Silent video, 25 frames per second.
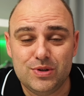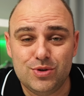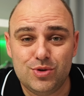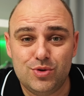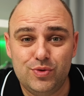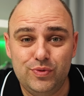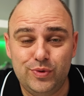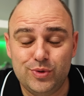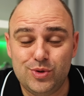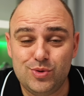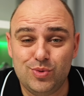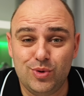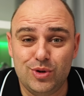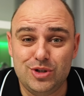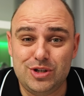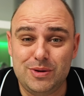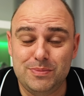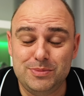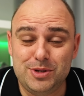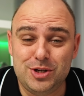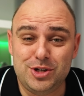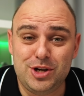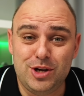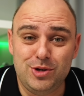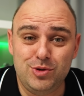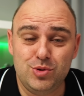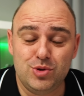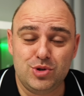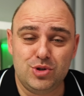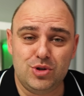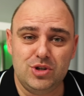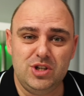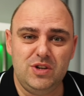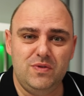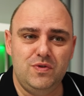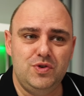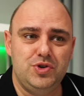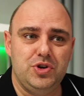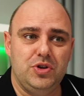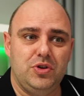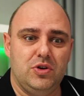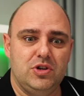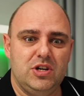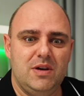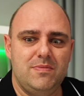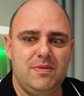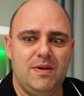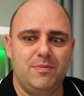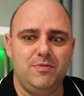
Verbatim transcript: Z 280, 198.